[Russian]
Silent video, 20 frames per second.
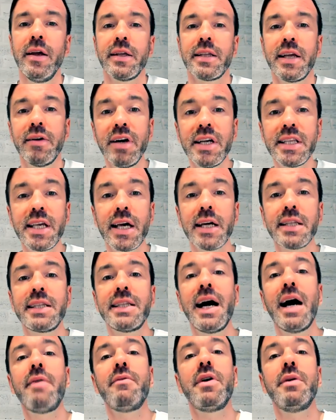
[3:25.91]
Давайте я
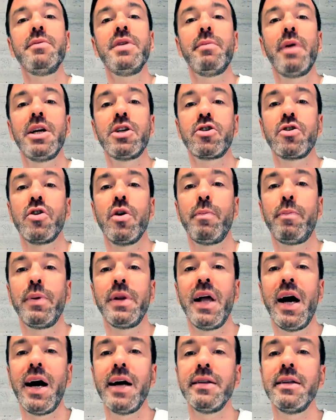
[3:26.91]
дам вам небольшой
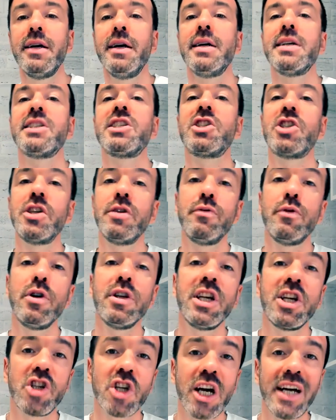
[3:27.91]
план, с чего
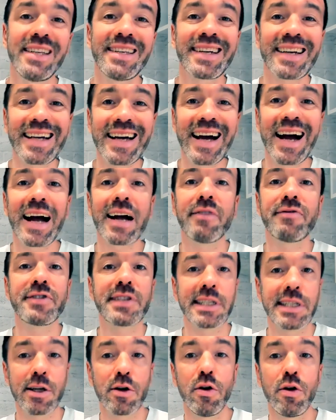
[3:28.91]
начать, как
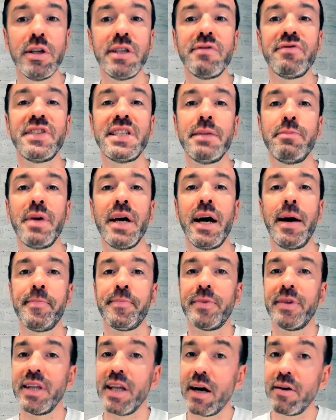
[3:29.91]
встроить в себя
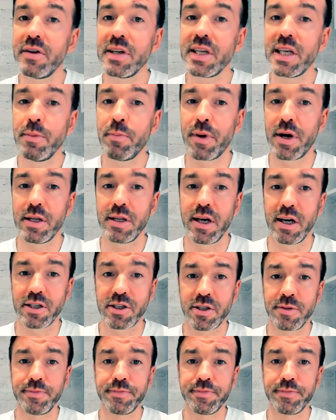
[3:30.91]
навыки продаж.